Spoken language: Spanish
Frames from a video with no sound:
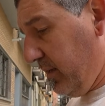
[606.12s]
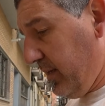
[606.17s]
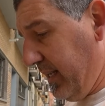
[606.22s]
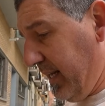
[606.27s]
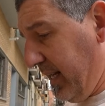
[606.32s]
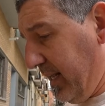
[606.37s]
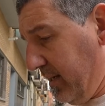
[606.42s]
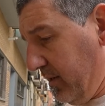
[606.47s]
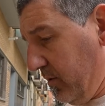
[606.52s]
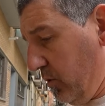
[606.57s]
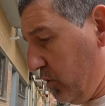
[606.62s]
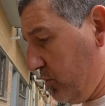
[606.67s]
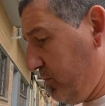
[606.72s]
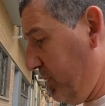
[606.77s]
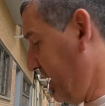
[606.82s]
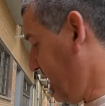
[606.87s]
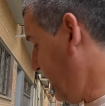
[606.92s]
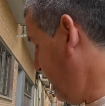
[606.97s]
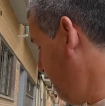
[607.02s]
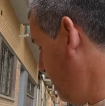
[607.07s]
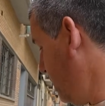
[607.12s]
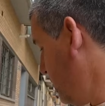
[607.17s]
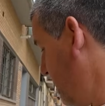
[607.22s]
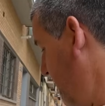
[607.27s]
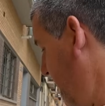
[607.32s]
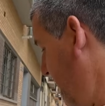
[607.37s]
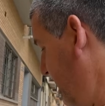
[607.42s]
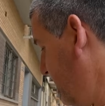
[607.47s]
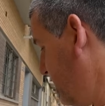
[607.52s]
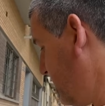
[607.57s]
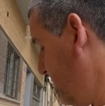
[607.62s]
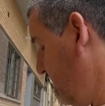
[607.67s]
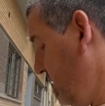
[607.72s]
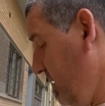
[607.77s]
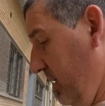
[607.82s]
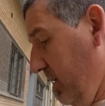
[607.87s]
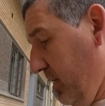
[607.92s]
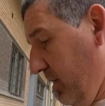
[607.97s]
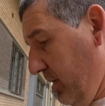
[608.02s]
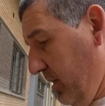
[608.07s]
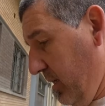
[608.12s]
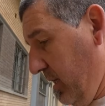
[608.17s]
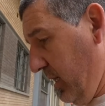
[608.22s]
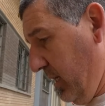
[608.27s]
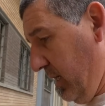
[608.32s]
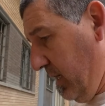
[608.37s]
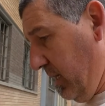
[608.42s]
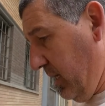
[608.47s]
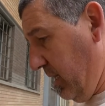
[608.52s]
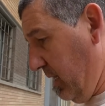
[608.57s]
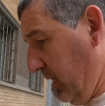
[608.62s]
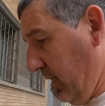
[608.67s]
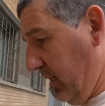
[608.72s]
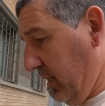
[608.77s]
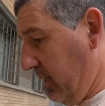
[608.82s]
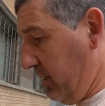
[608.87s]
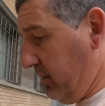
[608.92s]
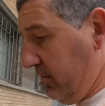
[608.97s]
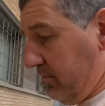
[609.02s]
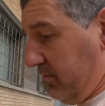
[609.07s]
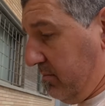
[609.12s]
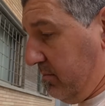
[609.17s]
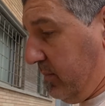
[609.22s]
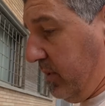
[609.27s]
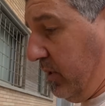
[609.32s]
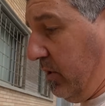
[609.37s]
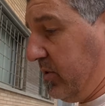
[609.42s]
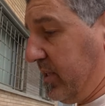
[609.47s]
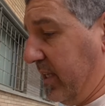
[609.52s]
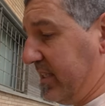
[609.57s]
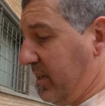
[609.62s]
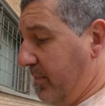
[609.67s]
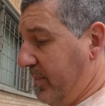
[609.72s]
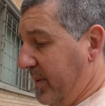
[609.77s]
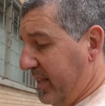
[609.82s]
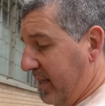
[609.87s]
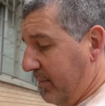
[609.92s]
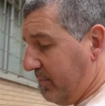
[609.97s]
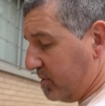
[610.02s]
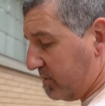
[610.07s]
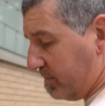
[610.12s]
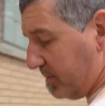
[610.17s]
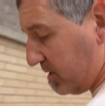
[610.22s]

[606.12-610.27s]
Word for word: que ahora lo explicaremos qué es. Y bueno, esta chapita, pues